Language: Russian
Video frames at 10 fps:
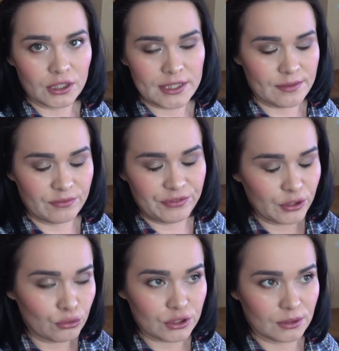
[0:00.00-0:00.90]
болеют этим
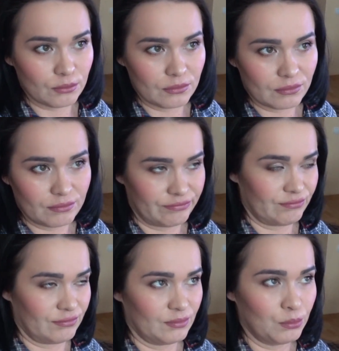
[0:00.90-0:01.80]
вирусом,
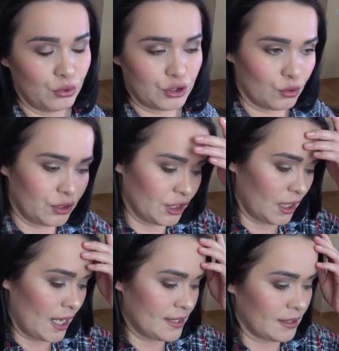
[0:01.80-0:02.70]
будь он не
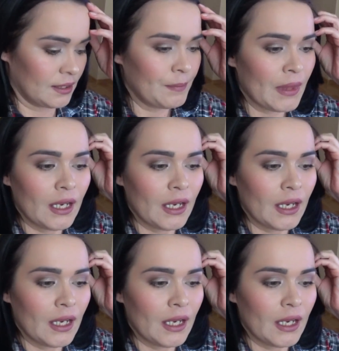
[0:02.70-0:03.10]
ладен.